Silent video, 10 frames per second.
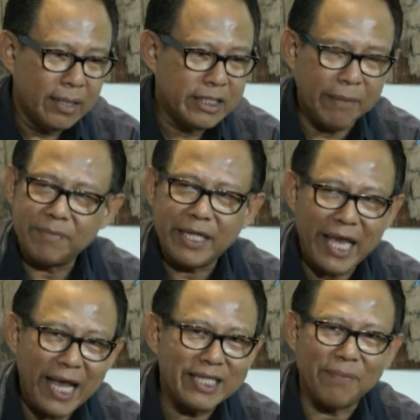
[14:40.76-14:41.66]
10เท
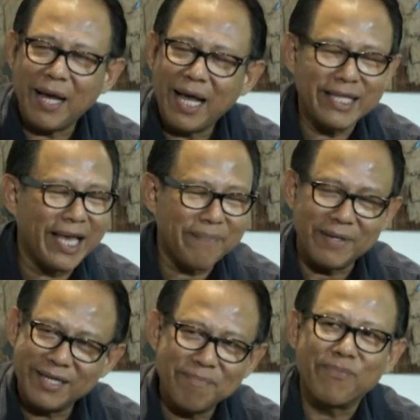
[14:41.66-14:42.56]
ค15เทคเป็น
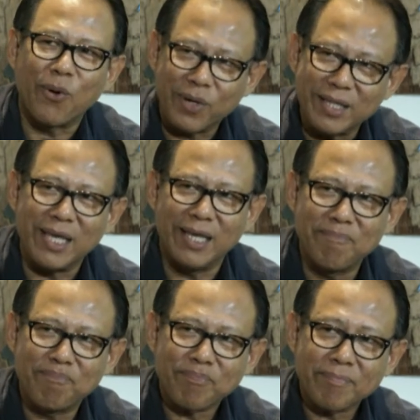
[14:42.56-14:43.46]
เรื่องปกติ
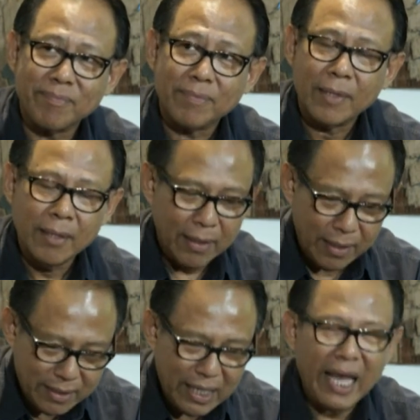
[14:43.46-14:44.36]
ปกติ
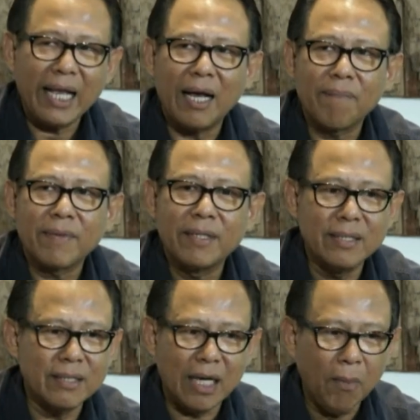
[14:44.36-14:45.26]
ใช่ครับ คือ
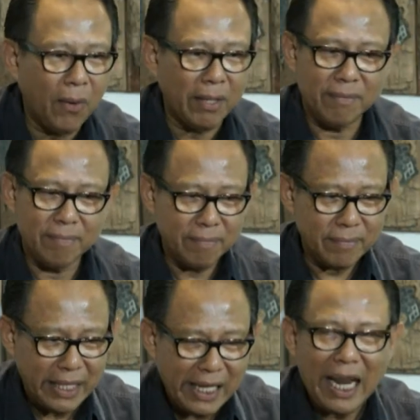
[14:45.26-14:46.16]
เขาบอกว่า
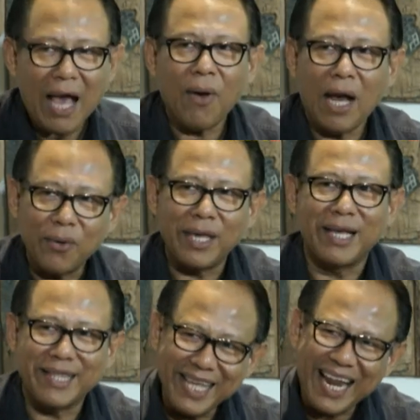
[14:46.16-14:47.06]
ดีแล้วเอาอีก
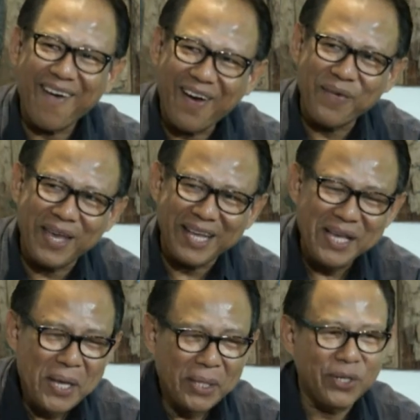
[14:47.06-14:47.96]
ดีแล้วเอาอีก
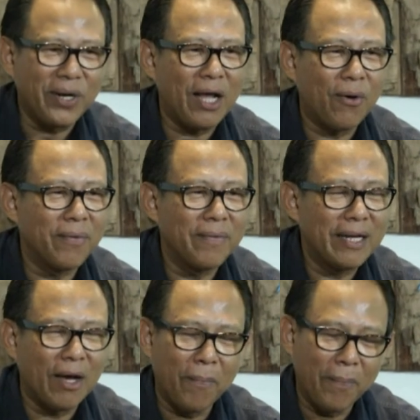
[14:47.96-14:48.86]
จนเรา
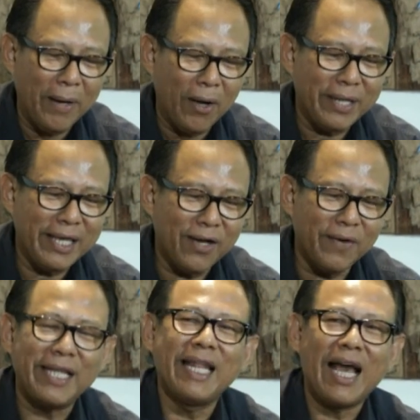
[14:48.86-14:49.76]
เราเราได้ยินคำ
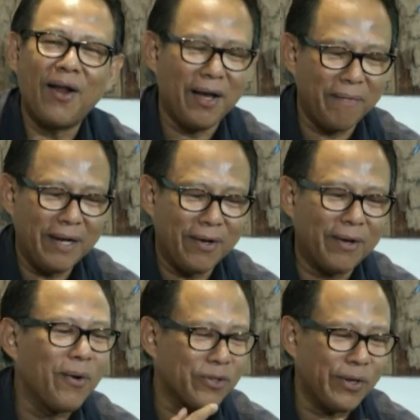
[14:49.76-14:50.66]
ว่าดีแล้วล่ะเราก็
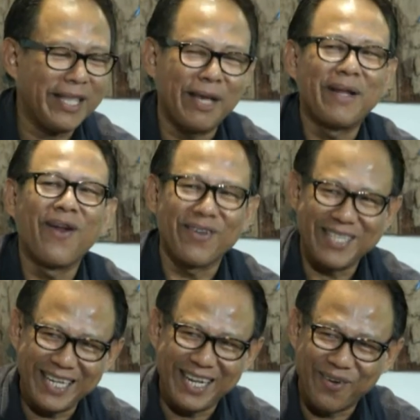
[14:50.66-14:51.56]
บอกตัวเองอย่ามาหลอกฉั
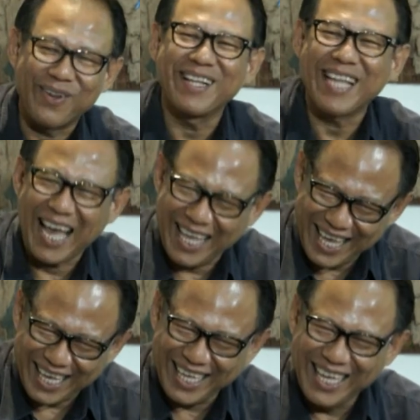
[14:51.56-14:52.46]
นเลย เดี๋ยวคุณจะถ่าย
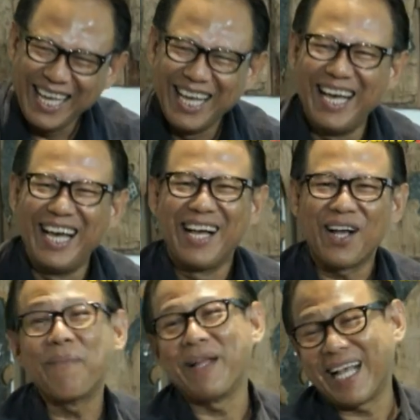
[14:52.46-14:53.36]
อีก
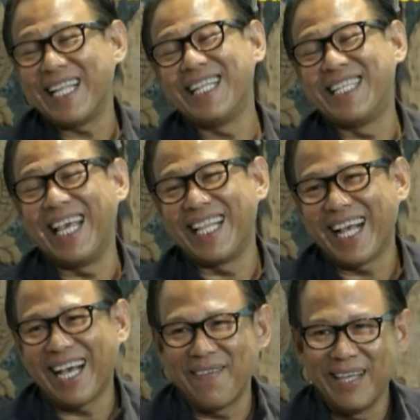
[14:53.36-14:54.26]
ก็เป็นงั้นจริงๆคือนะ
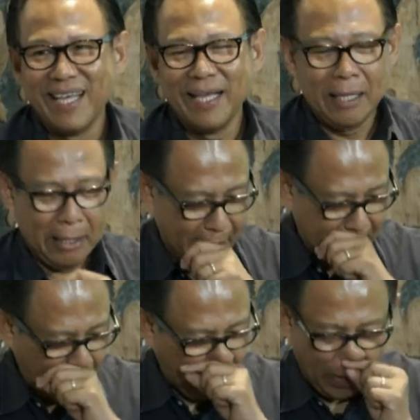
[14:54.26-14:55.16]
เทครับจนจนไอ้ที่
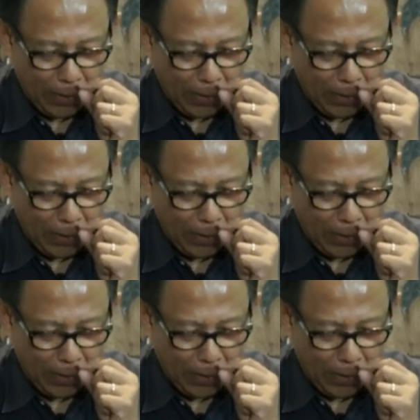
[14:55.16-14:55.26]
วิ่ง